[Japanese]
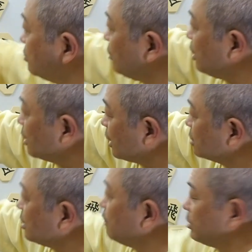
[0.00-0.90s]
は、
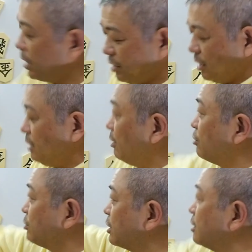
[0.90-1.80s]
角合いはないんで2枚
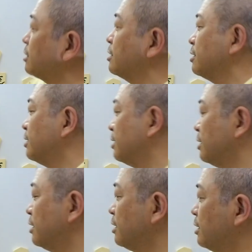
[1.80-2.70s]
とも使われたってる。
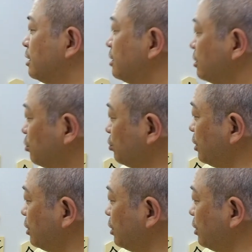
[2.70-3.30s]
ということ